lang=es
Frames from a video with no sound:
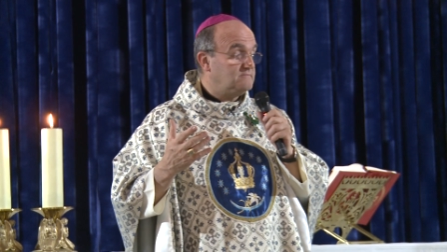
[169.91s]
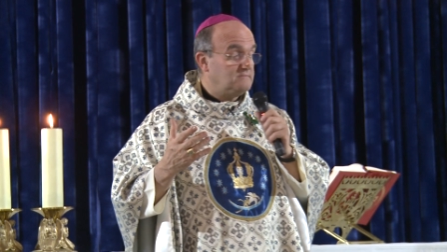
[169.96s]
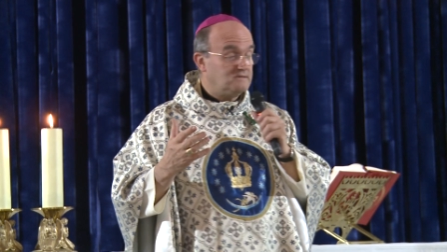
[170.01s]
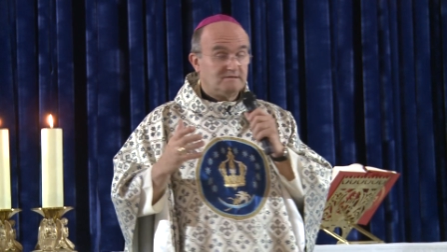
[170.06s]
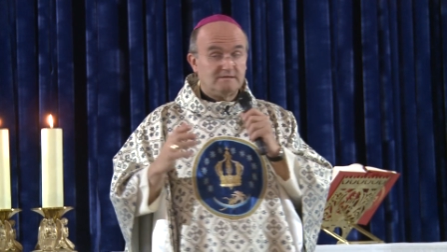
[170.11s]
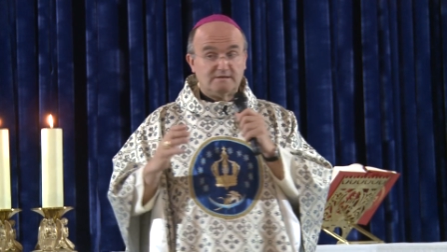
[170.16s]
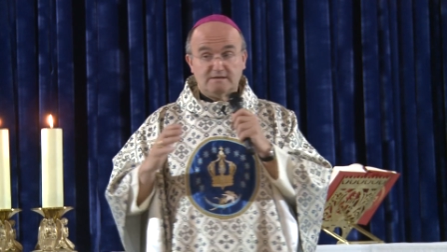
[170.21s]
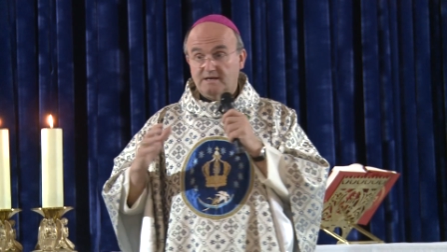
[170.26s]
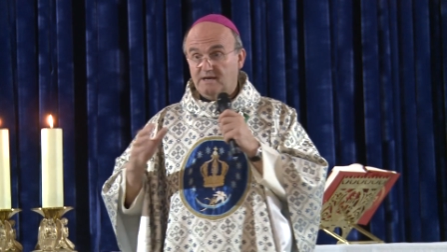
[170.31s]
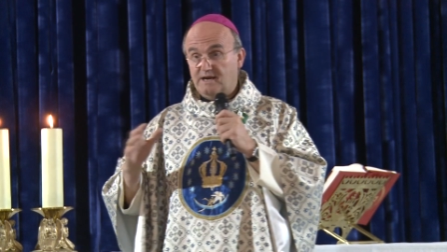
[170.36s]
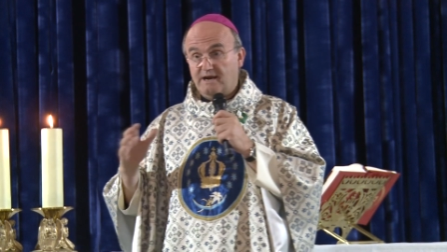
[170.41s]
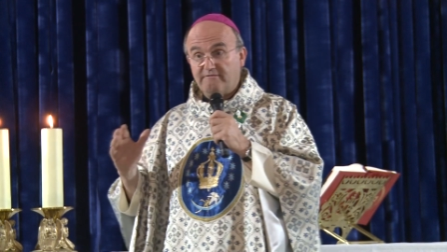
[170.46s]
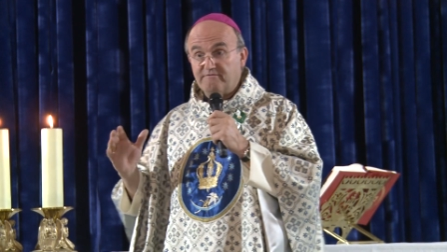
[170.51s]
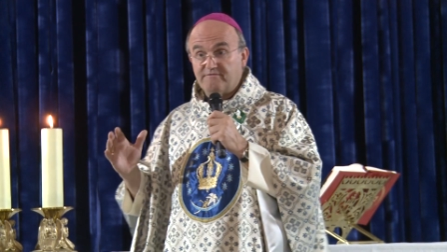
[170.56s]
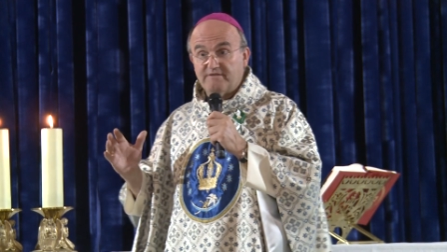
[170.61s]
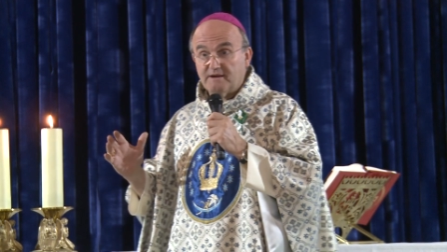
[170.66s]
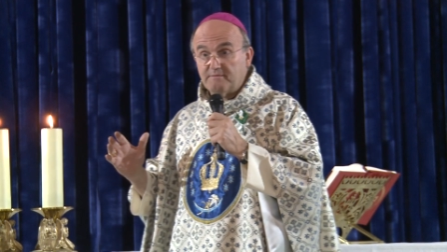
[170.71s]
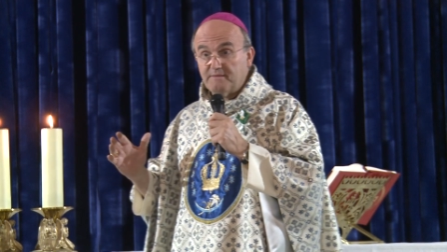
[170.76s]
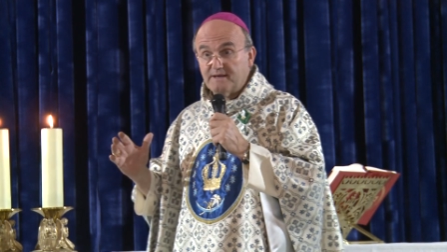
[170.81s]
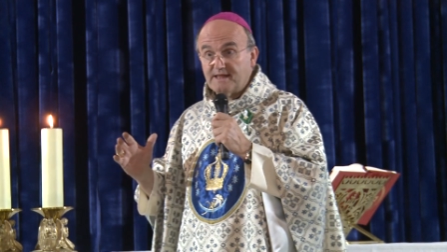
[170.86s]
¿eh? Y la
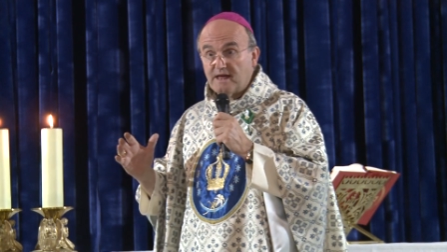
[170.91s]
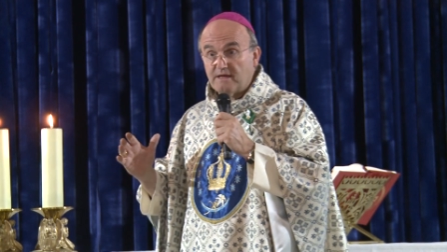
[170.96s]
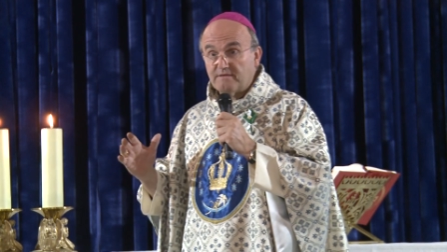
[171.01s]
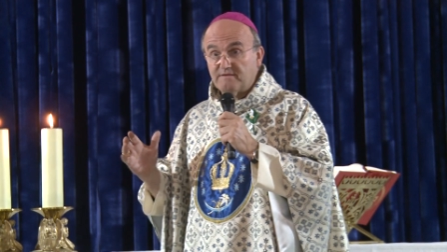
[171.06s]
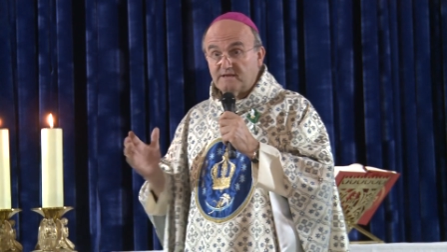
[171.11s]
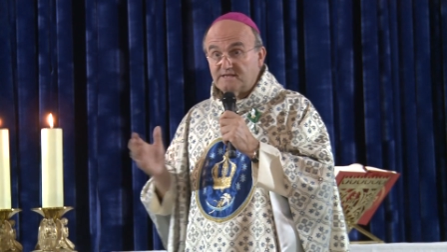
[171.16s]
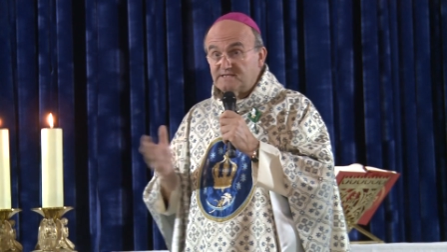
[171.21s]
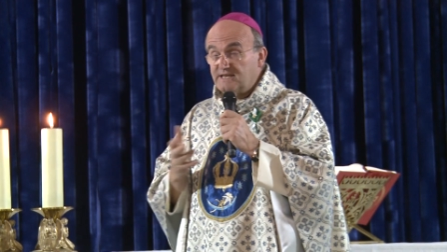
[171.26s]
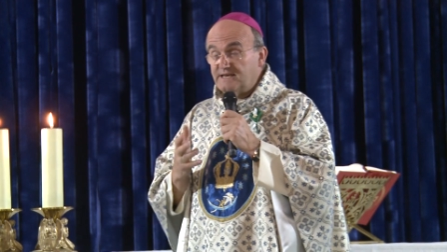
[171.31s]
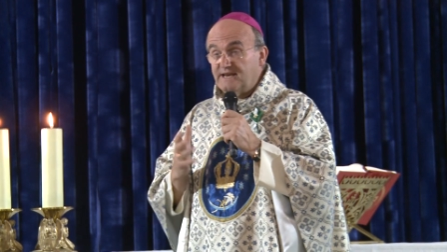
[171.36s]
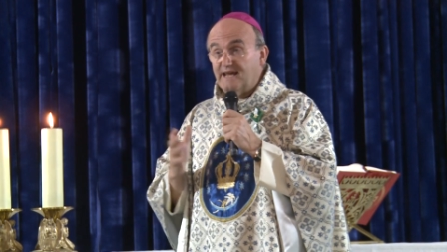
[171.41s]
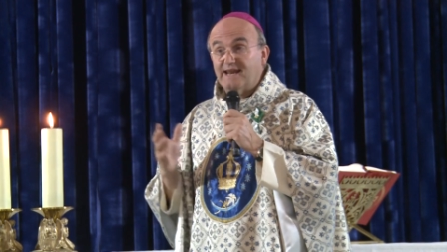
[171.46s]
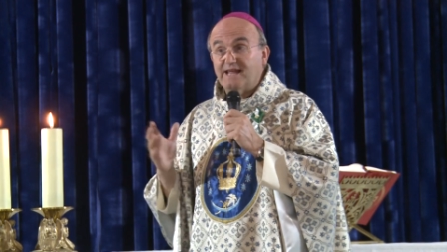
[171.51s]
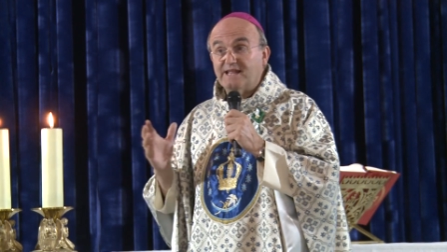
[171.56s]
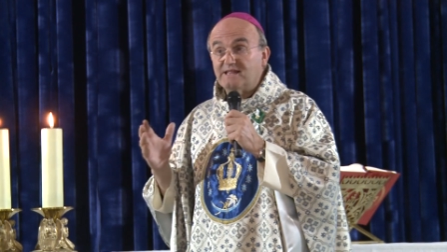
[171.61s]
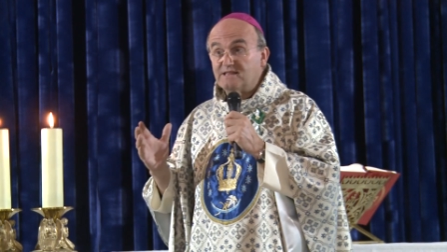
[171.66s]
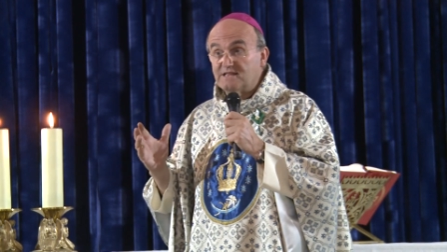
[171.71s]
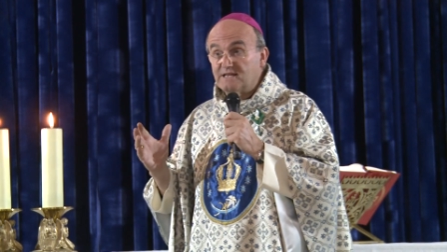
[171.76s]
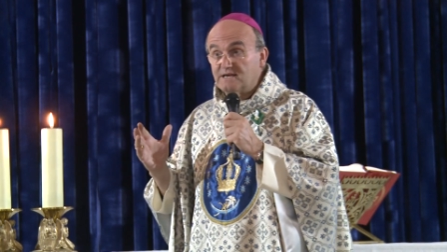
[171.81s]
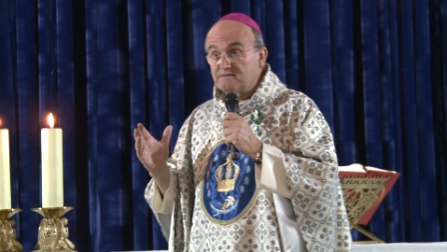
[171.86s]
enfermedad es
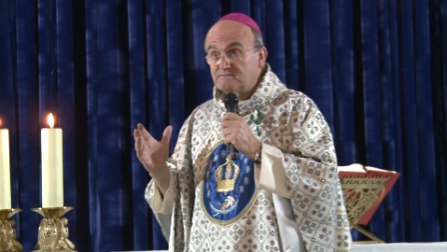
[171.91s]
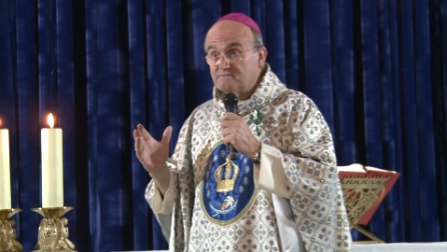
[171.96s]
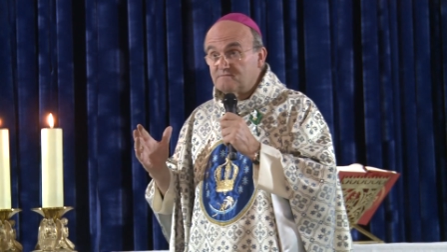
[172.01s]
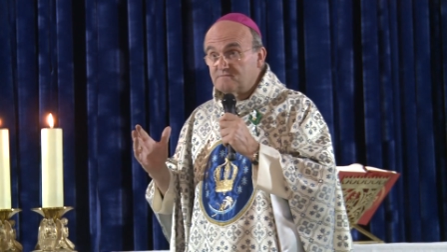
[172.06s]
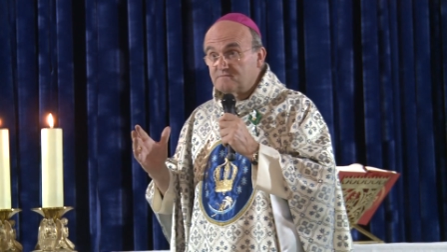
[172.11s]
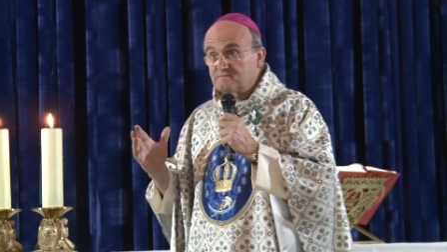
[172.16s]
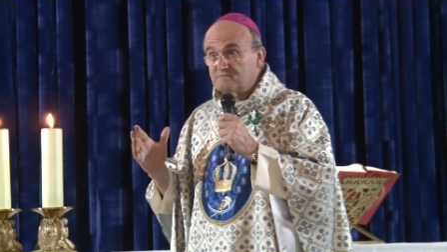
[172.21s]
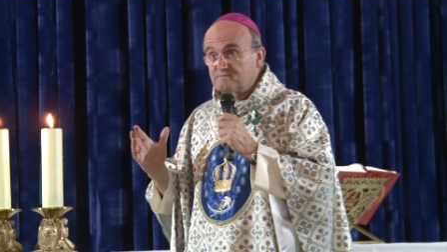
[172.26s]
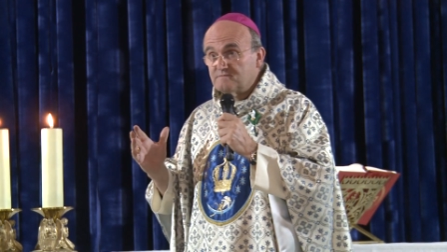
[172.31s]
inherente.